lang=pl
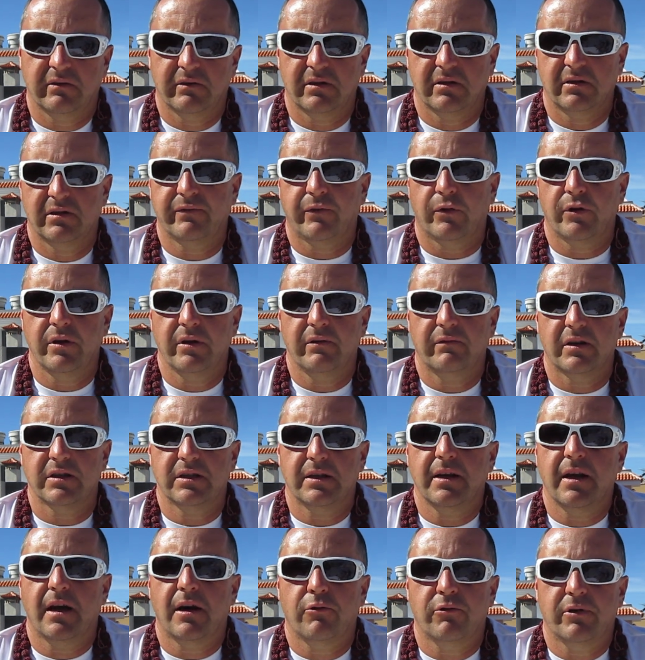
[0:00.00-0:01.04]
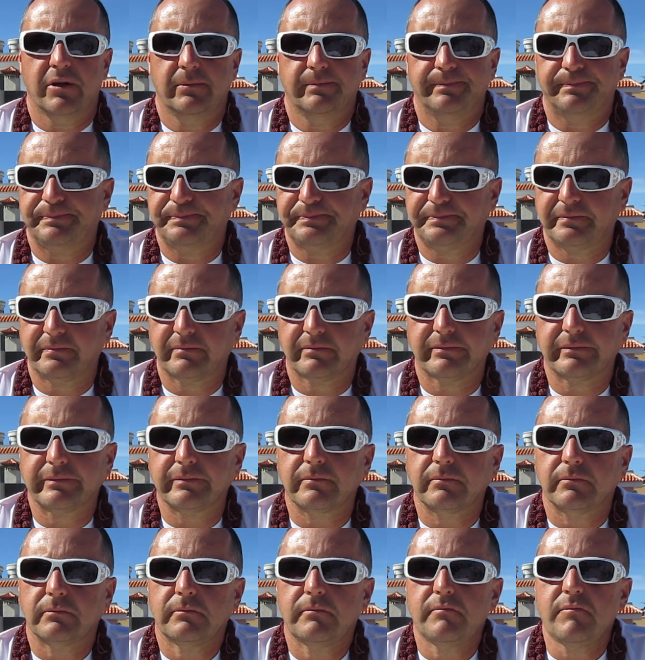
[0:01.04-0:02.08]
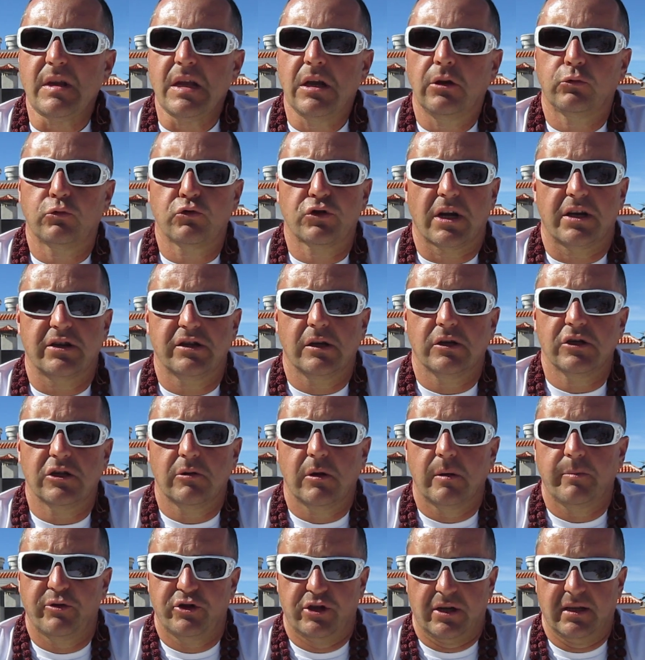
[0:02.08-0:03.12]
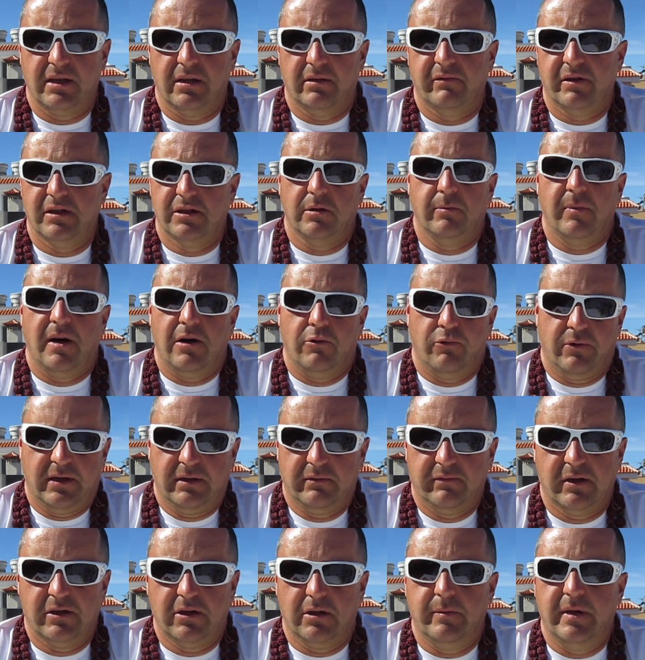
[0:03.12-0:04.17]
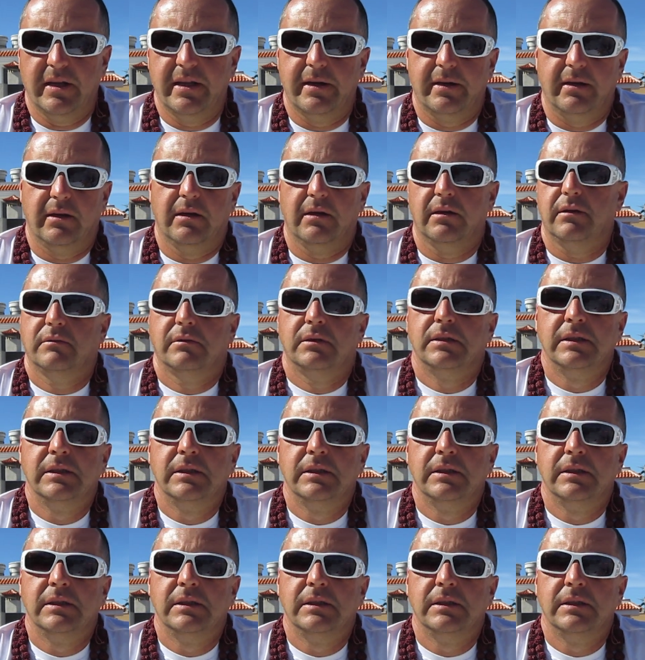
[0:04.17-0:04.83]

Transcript: y, swojej własnej aury. Otóż każda osoba posiada własną aurę, własną energię.